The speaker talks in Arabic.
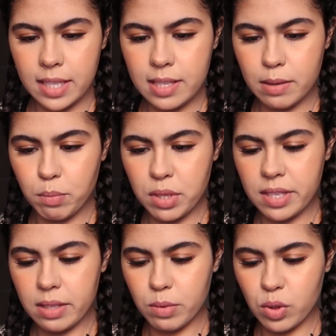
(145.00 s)
ايزي
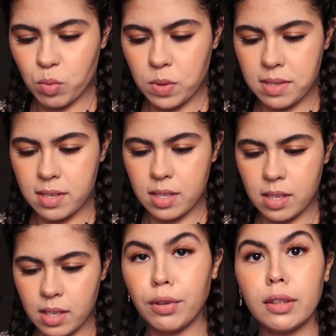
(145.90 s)
بيزي من سكويزي
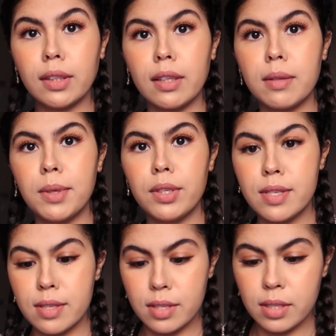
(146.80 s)
فتخيطب على
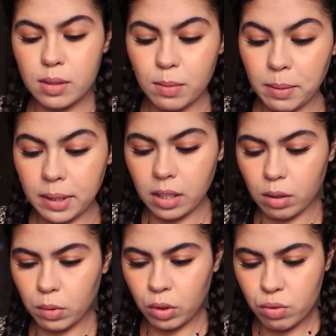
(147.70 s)
السيت بطبيعه الحال
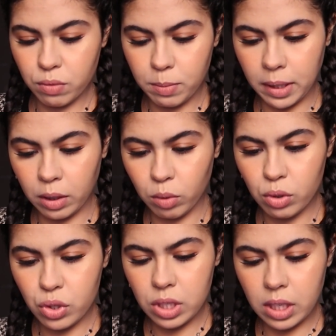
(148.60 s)
راكم كتشوفوا معايا
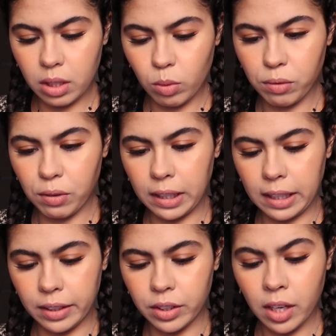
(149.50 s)
كلشي هذا هو الفاين
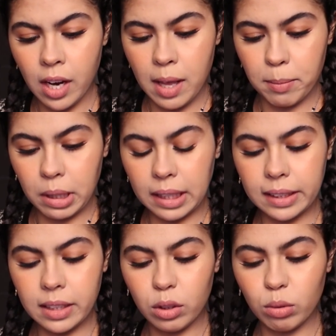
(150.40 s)
لاينر برا
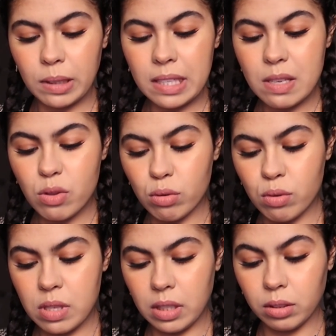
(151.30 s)
كيدير عندهم
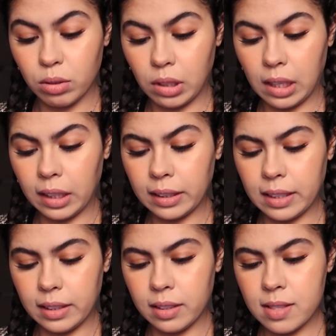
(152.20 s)
399 دولار
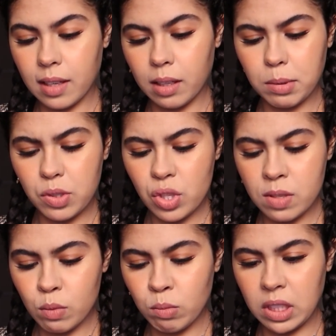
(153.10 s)
يعني تقريبا شي
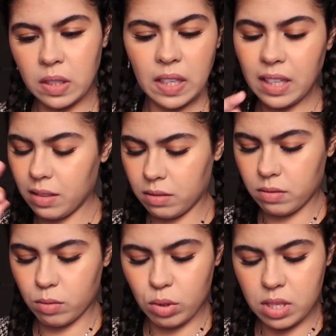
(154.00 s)
800 ريال
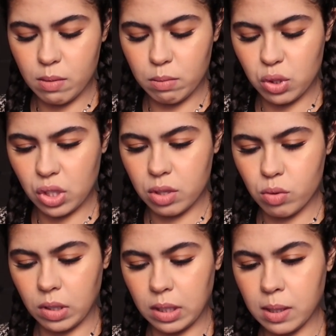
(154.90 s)
هو الثمن باش
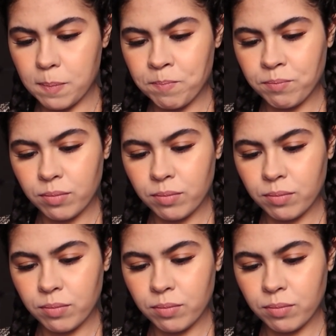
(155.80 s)
خديته انا